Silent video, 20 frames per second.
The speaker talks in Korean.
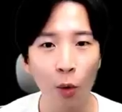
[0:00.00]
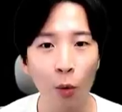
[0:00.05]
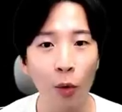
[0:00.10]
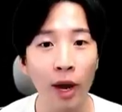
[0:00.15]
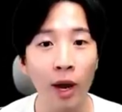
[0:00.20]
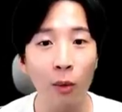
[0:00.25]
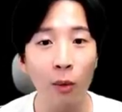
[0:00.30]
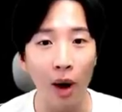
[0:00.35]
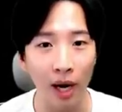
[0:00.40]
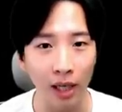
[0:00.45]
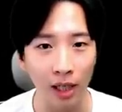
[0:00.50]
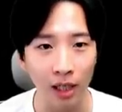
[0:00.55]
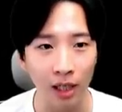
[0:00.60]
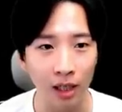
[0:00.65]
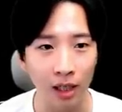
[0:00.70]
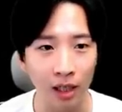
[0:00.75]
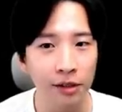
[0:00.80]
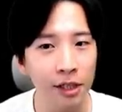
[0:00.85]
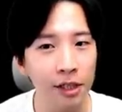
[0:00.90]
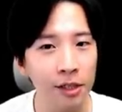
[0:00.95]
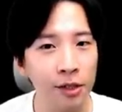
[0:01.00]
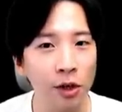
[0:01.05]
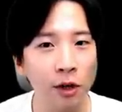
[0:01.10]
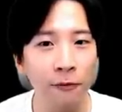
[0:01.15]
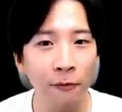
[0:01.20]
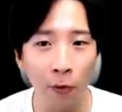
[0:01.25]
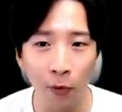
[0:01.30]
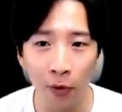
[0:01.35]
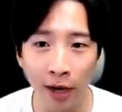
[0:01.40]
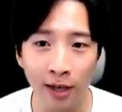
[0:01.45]
왜 와이?
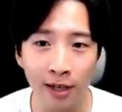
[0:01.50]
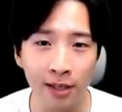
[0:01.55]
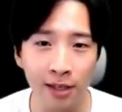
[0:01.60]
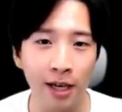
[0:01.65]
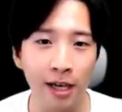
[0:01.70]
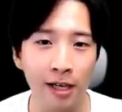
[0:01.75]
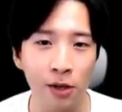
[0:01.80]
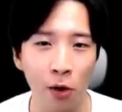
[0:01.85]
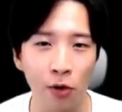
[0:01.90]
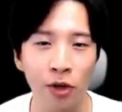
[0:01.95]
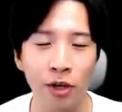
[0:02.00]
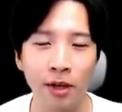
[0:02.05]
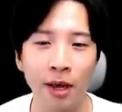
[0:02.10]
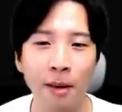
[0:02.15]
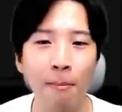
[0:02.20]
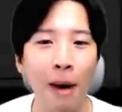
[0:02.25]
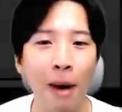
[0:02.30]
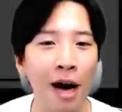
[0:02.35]
디지털 포렌식에서는